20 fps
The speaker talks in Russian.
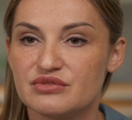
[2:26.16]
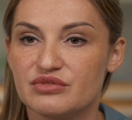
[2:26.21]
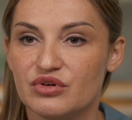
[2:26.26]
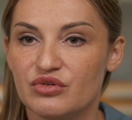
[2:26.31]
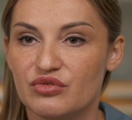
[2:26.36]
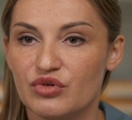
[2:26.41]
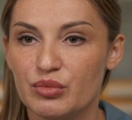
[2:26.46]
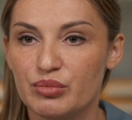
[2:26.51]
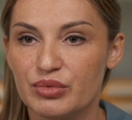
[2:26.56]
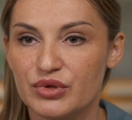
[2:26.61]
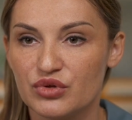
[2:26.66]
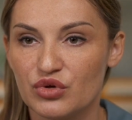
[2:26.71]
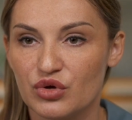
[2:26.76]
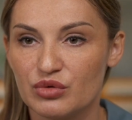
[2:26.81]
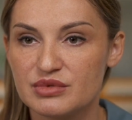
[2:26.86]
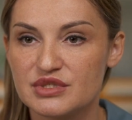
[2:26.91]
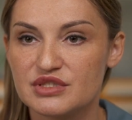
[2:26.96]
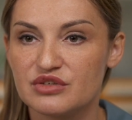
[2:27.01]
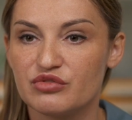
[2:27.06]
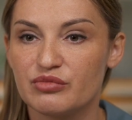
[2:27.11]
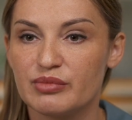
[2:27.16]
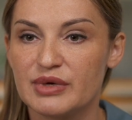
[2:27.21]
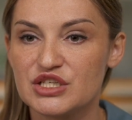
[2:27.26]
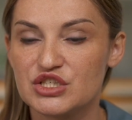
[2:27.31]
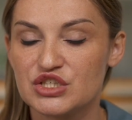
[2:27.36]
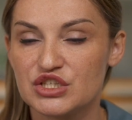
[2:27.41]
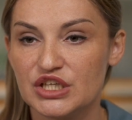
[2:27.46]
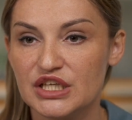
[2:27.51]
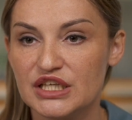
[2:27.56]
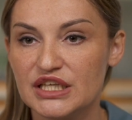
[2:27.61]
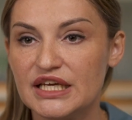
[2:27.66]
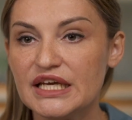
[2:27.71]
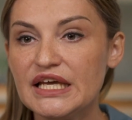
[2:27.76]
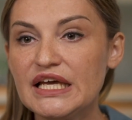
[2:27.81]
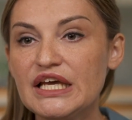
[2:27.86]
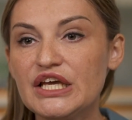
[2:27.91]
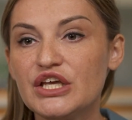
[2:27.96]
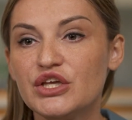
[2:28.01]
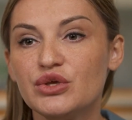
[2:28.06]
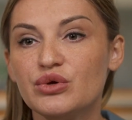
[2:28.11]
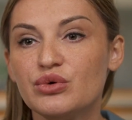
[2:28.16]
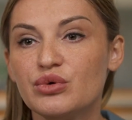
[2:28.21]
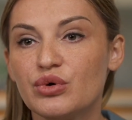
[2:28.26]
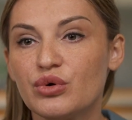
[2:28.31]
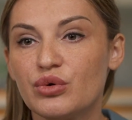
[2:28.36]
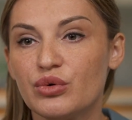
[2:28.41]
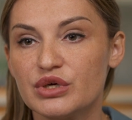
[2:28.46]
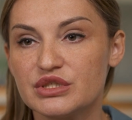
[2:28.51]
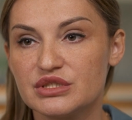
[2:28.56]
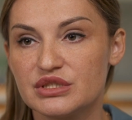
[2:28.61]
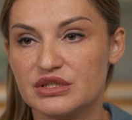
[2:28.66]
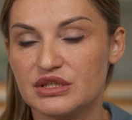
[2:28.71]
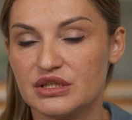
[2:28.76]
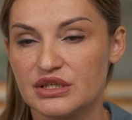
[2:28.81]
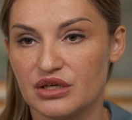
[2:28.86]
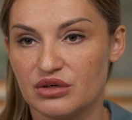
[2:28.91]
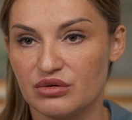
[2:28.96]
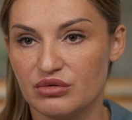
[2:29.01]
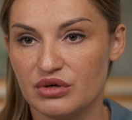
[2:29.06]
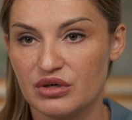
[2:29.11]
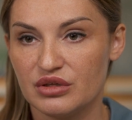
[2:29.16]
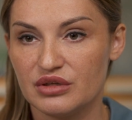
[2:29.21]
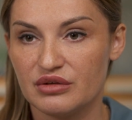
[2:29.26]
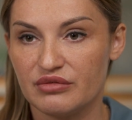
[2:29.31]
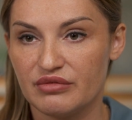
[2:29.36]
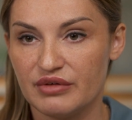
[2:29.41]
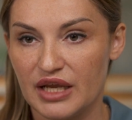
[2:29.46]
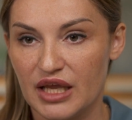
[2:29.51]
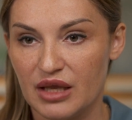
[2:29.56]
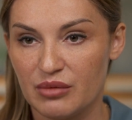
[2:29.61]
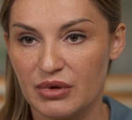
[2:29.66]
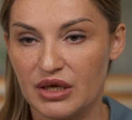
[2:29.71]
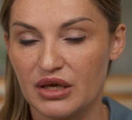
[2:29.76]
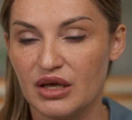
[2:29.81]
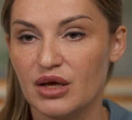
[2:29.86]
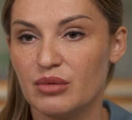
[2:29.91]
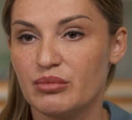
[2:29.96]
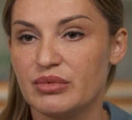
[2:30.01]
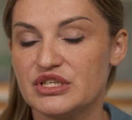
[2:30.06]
своего питомца в машине и уходят на какое-то время.